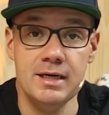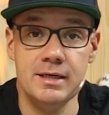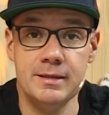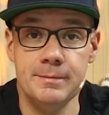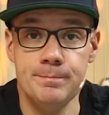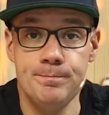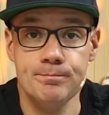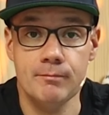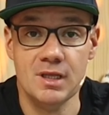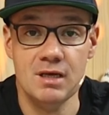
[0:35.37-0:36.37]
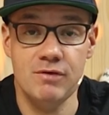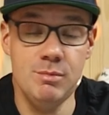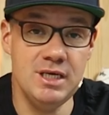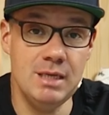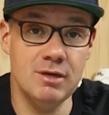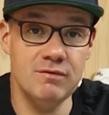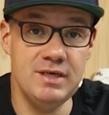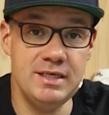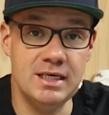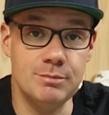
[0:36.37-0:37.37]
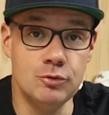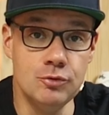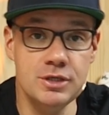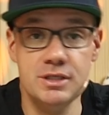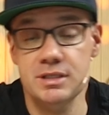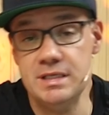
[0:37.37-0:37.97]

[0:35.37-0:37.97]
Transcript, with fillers: Ähm, für mich immer ein wichtiger Punkt.